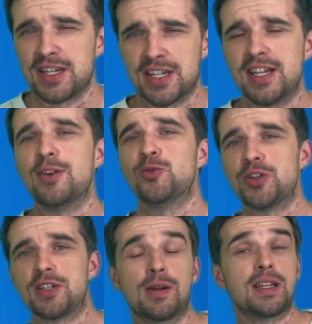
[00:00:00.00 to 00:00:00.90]
Jeżeli
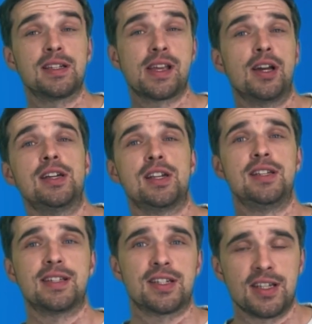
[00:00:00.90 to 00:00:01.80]
uczysz się angielskiego,
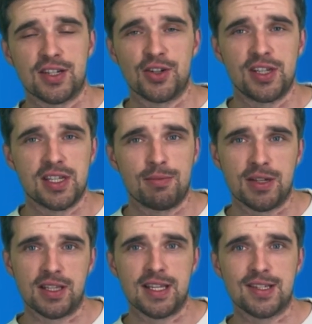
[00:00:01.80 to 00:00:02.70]
jeżeli zaczynasz, koniecznie
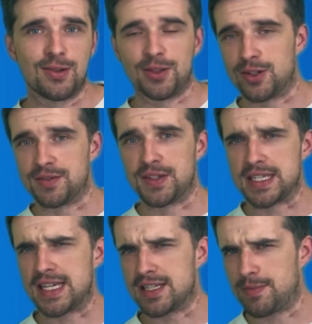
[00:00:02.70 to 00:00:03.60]
przetestuj to
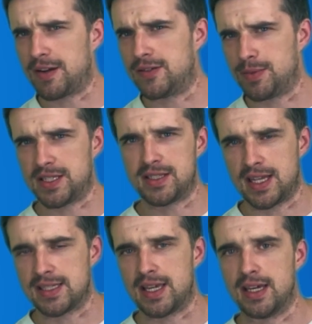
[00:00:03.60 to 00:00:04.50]
rozwiązanie, sprawdź
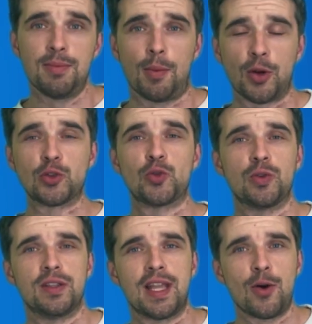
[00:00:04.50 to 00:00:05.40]
prezentację i po
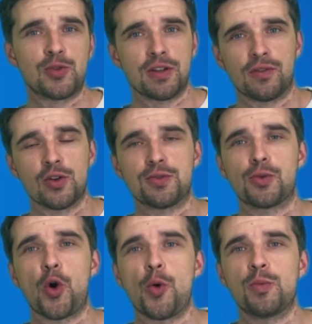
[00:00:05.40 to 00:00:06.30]
prostu naucz się w końcu
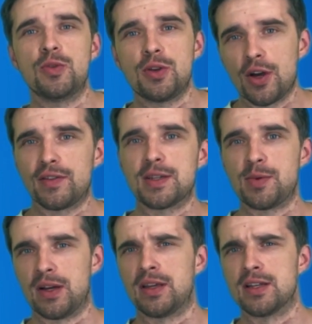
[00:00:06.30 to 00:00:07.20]
komunikować
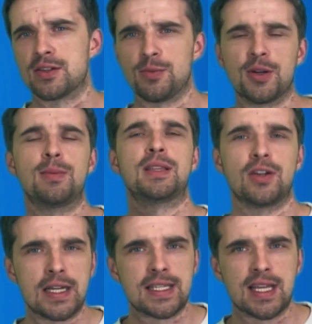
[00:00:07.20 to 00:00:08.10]
po angielsku, bo chyba
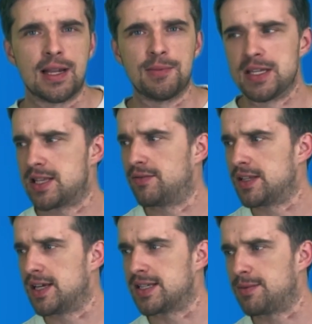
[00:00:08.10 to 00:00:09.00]
to jest celem, nie
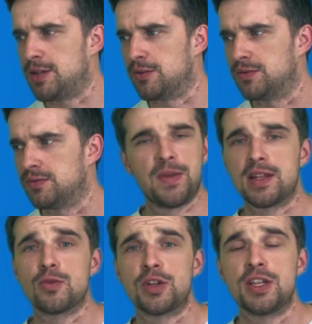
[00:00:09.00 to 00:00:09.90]
zdawanie egzaminów, nie
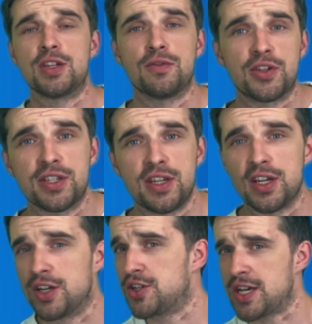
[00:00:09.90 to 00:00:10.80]
nauczenie się
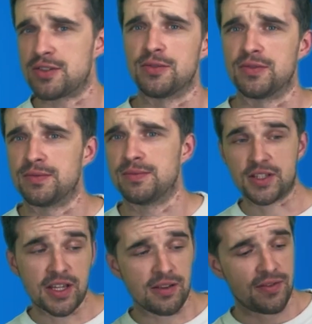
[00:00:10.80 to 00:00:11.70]
wszystkich czasów,
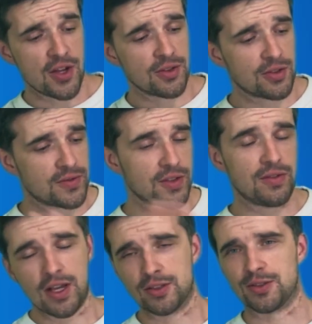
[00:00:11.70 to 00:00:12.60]
wszystkich wyjątków od
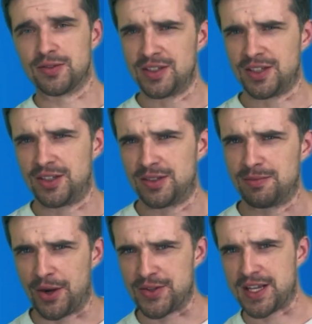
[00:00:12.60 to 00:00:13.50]
wyjątków, tylko
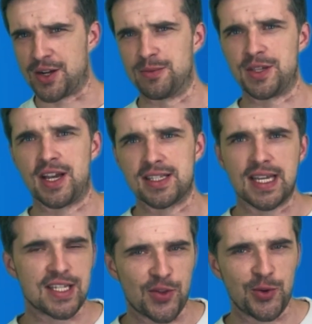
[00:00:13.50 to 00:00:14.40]
prosta
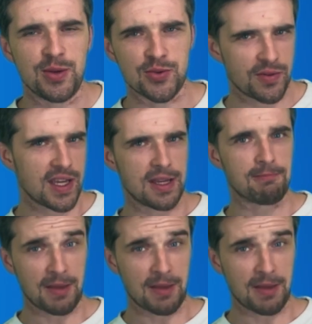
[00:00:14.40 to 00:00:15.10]
komunikacja z drugim człowiekiem,